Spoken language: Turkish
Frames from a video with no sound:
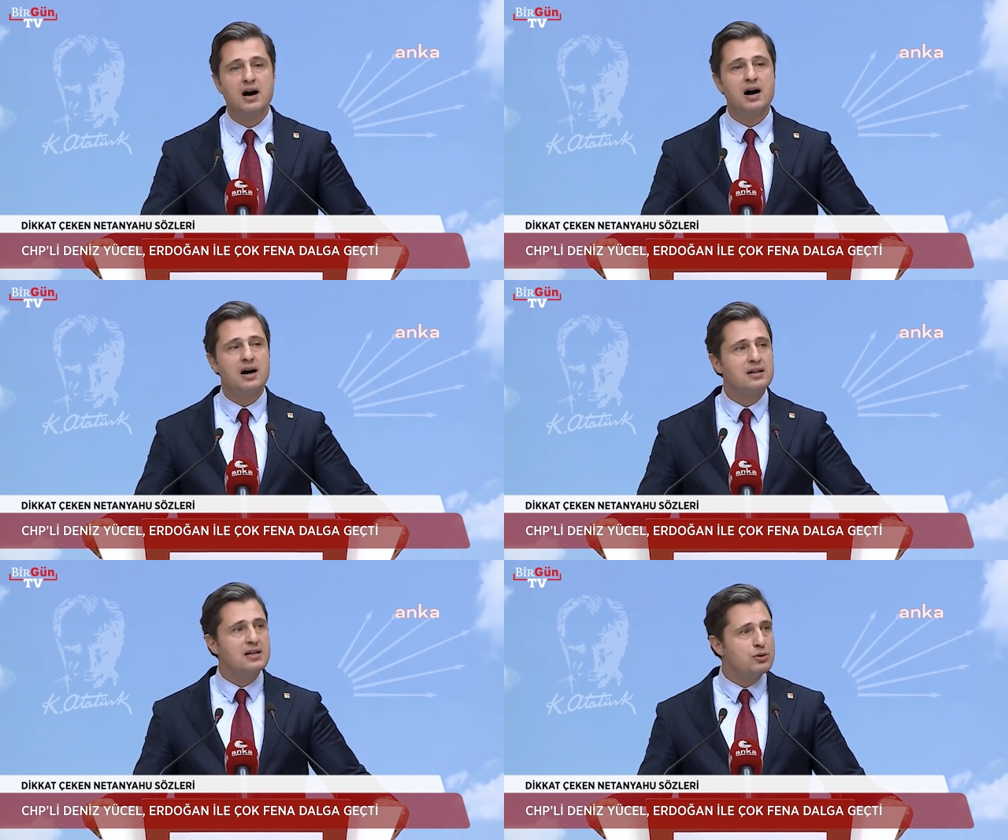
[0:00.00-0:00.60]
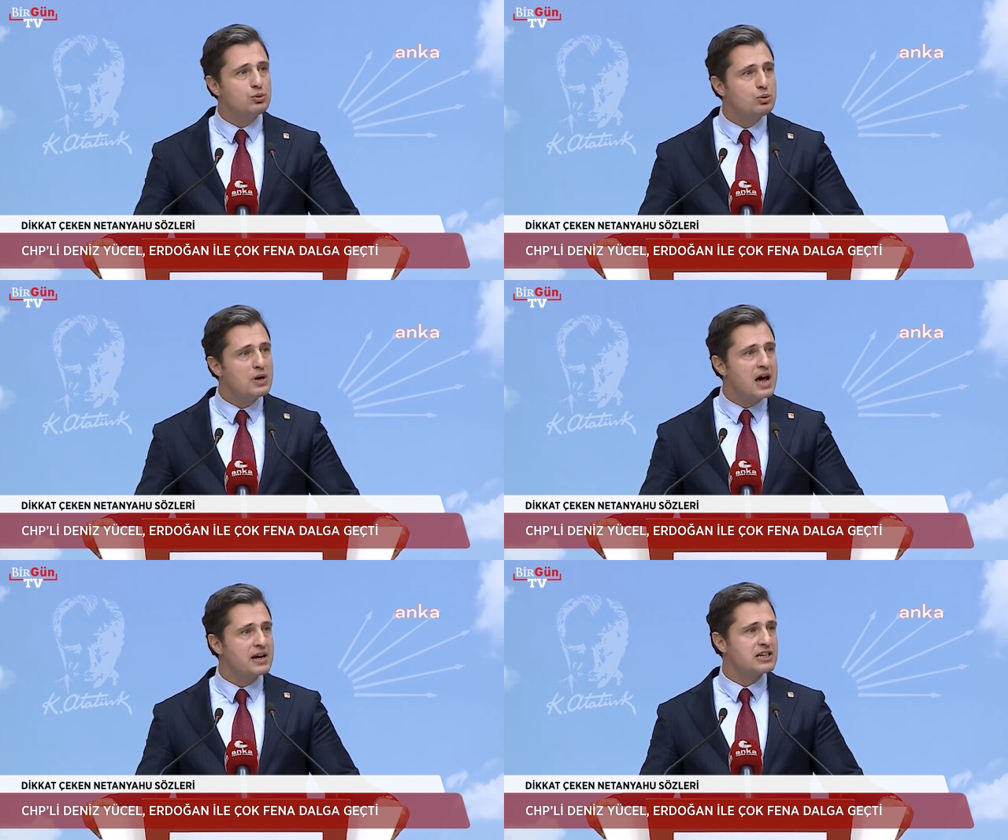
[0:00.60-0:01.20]
aradan
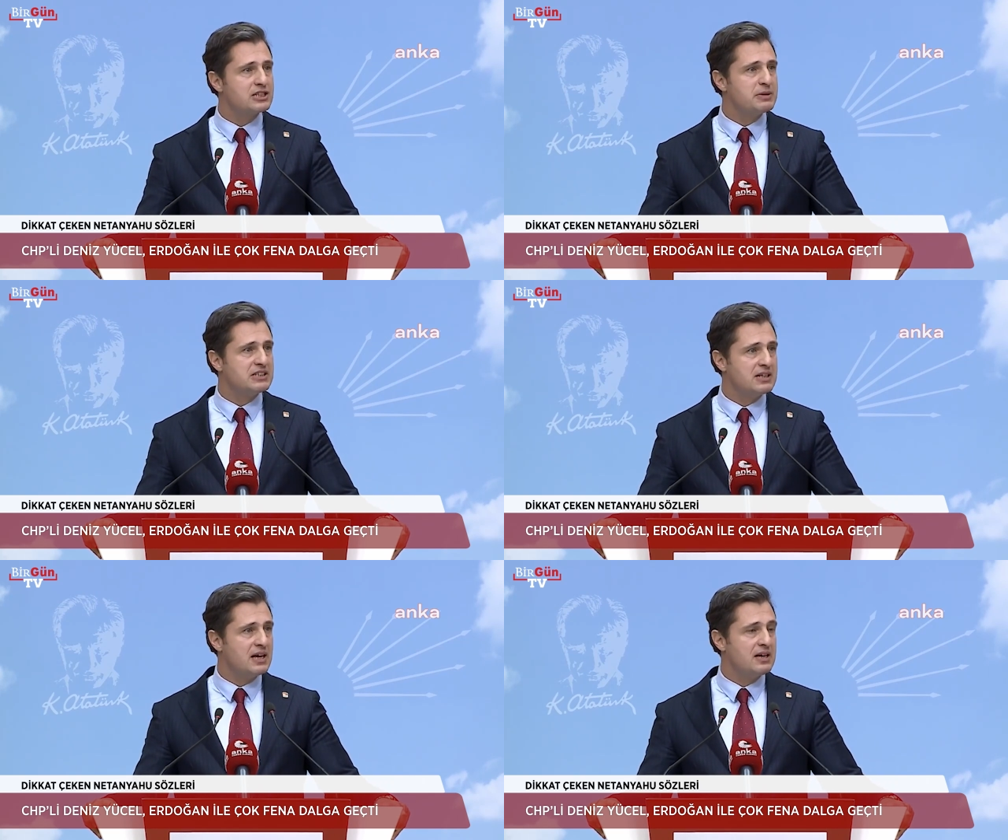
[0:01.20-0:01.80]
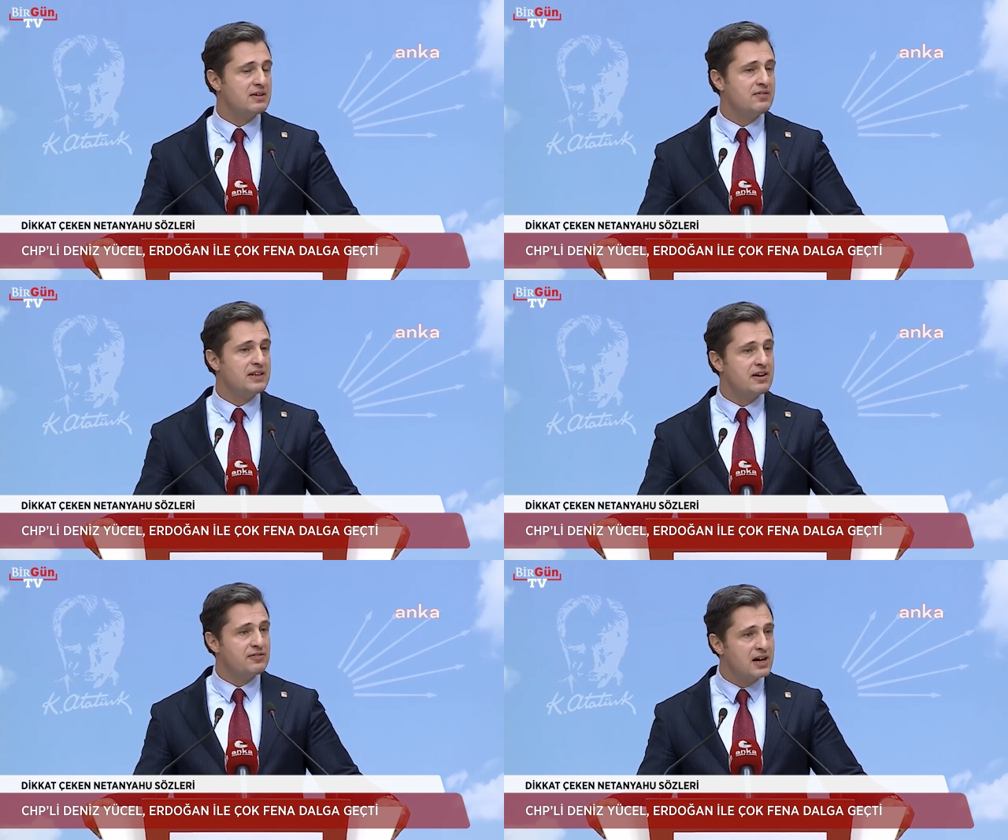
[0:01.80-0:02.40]
günler geçmesine ve
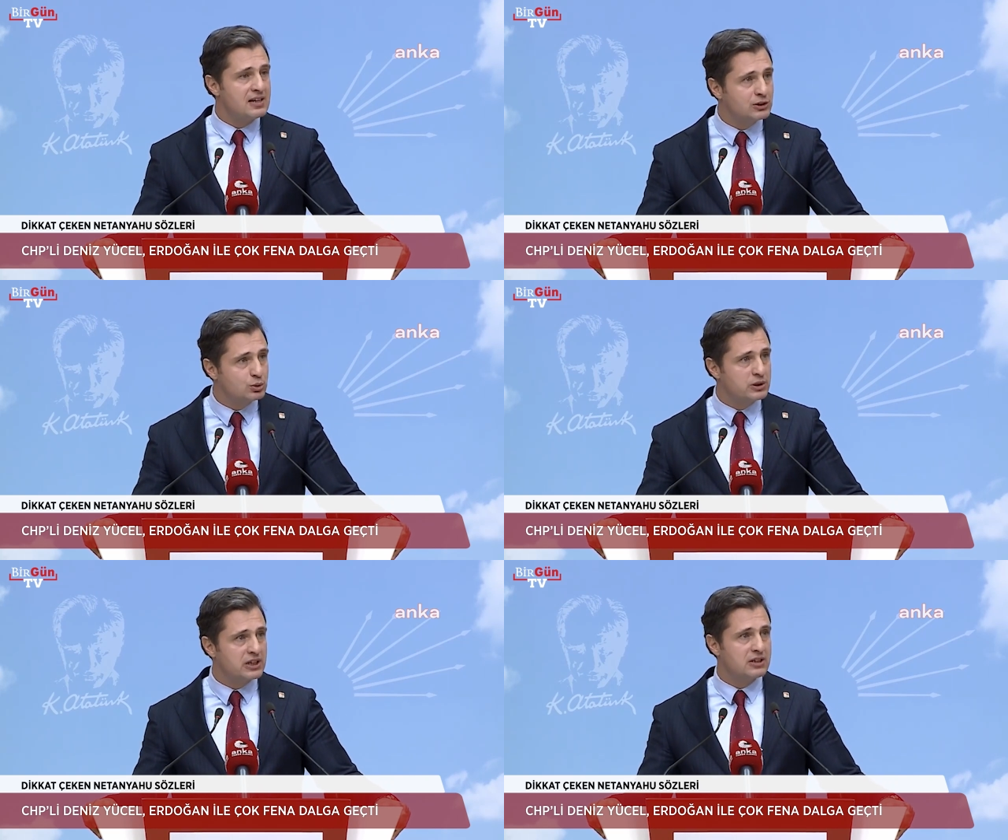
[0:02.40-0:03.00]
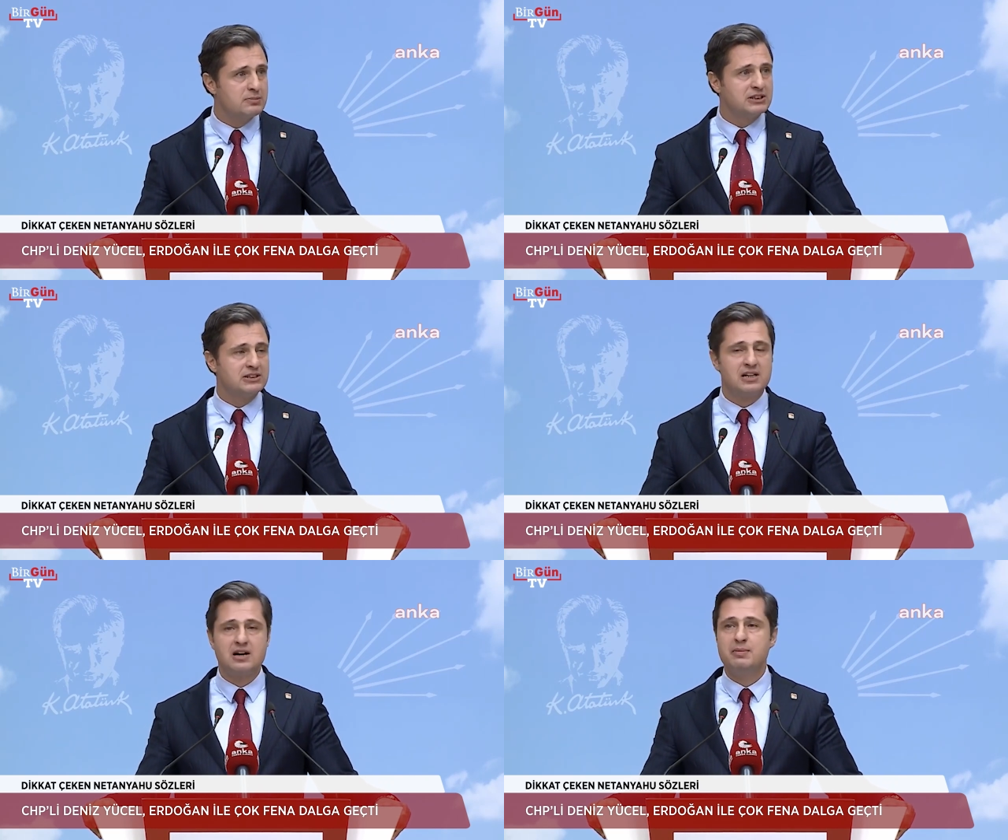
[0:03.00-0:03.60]
defalarca
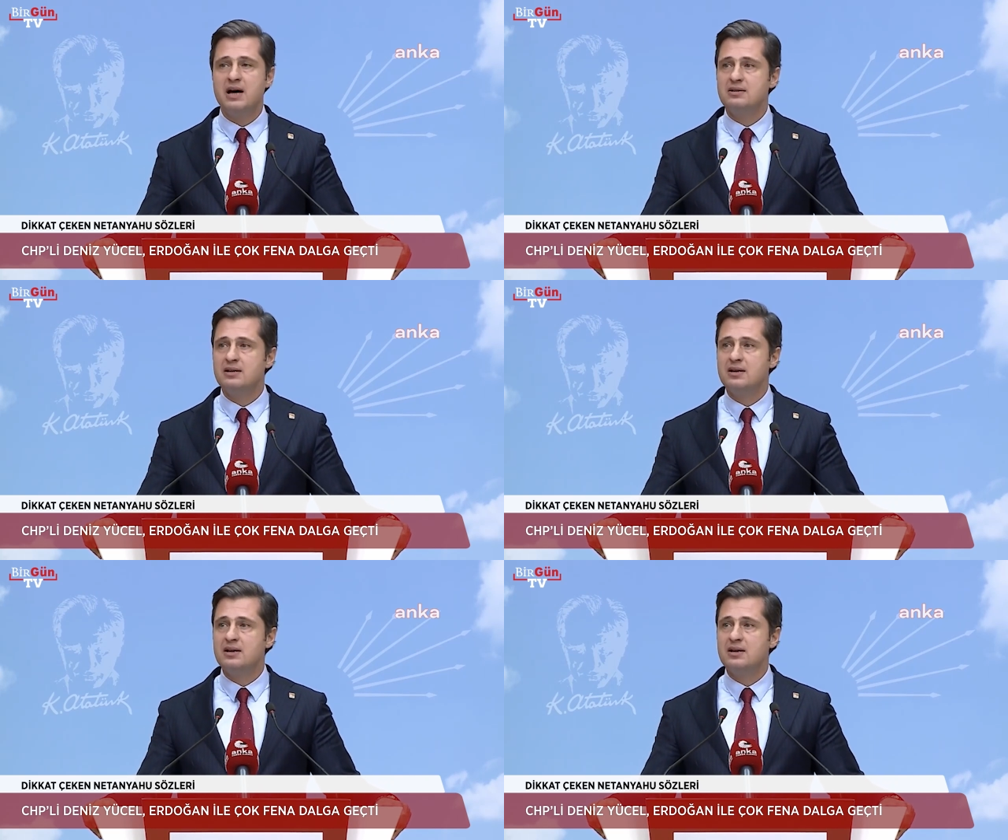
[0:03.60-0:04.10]
uyarılmasına rağmen